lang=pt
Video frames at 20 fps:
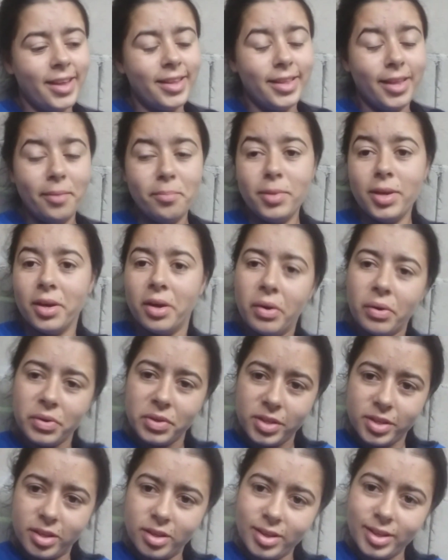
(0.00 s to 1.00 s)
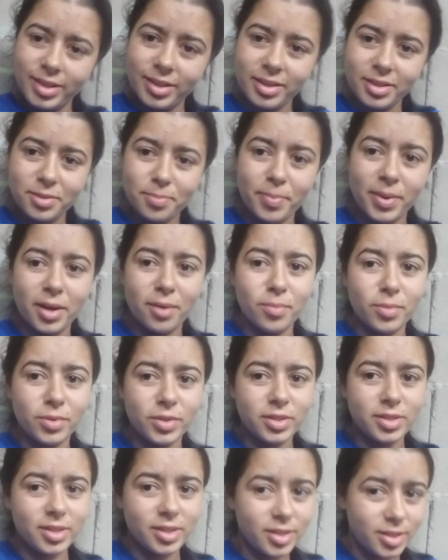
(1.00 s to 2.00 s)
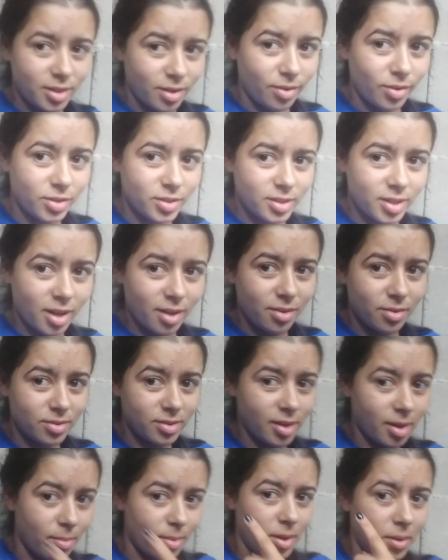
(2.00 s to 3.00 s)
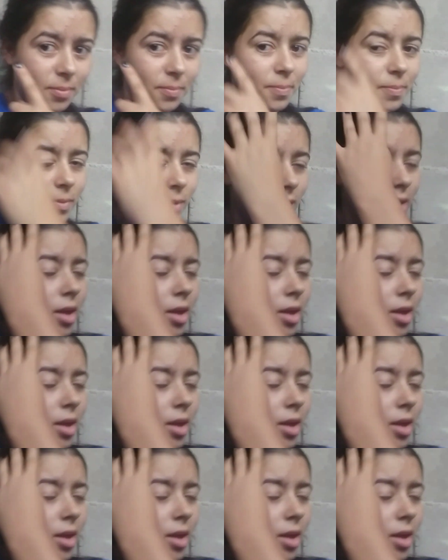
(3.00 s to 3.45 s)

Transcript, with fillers: Da minha rotina. Espero muito que vocês tenham gostado dos comentários.